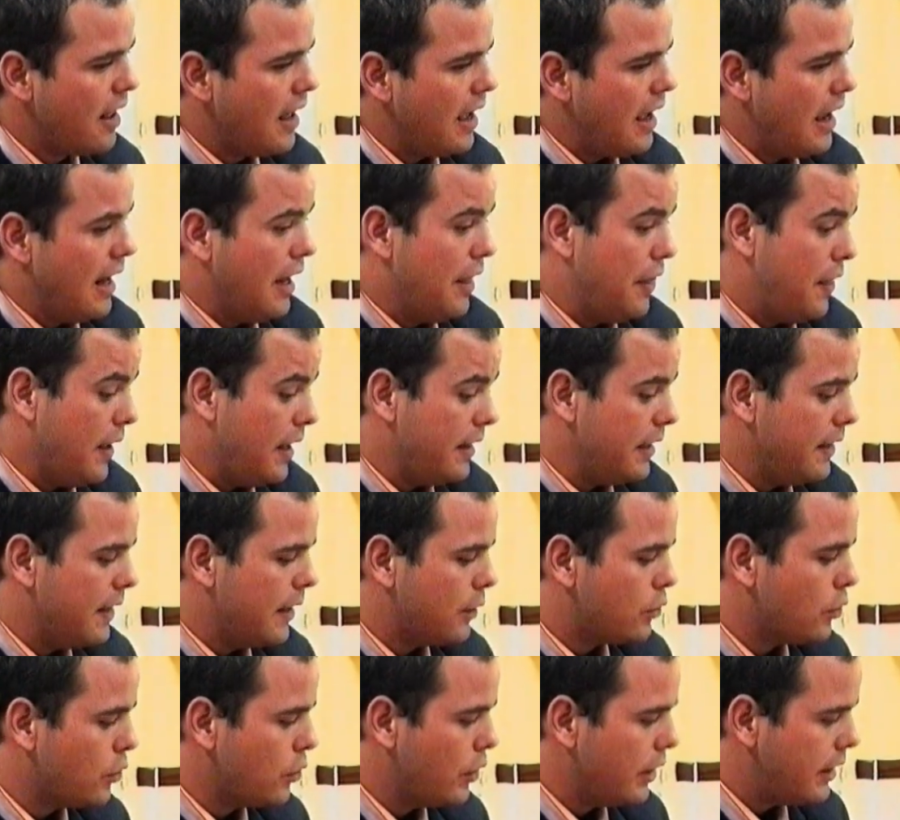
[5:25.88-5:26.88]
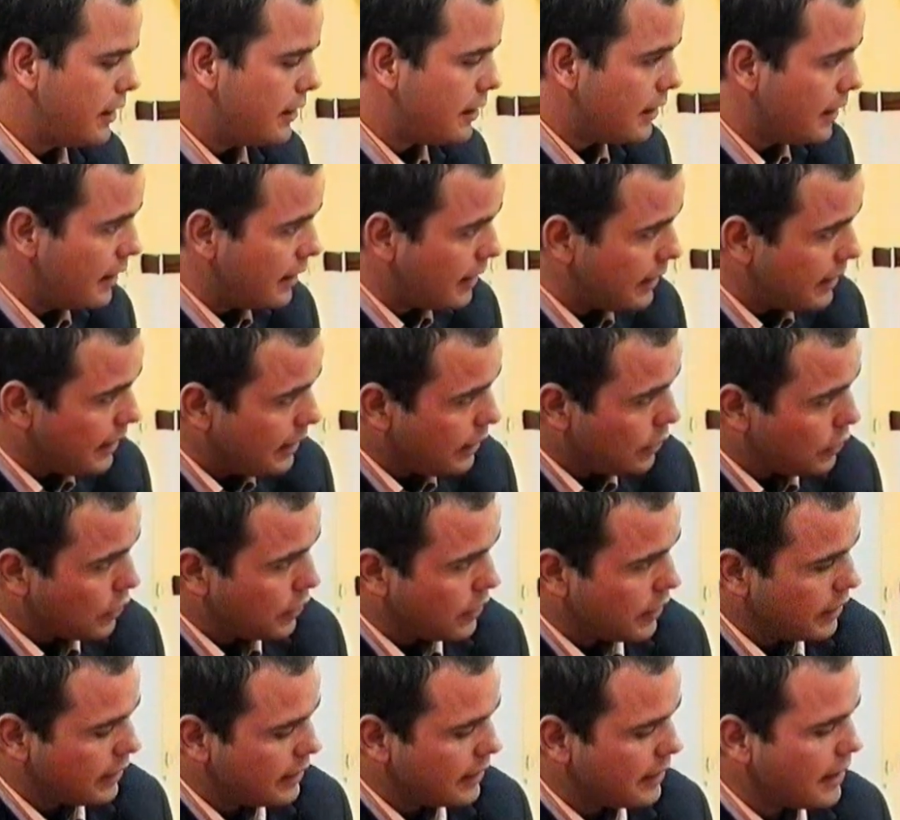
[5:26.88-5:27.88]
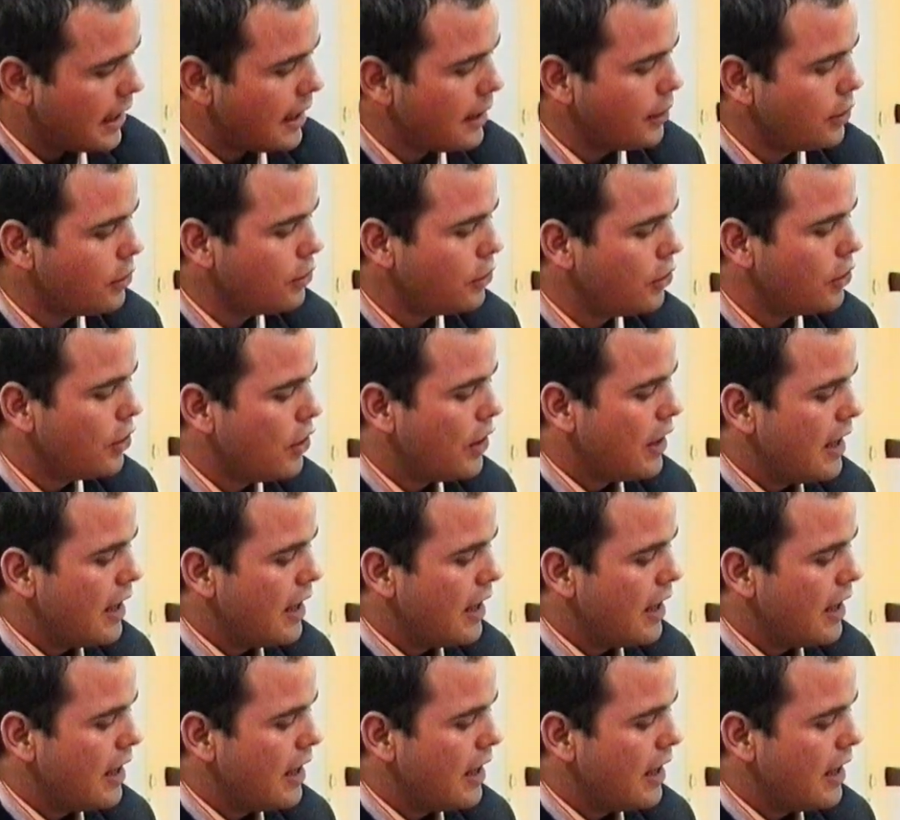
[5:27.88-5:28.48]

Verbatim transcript: el CENI de todo este quinto centenario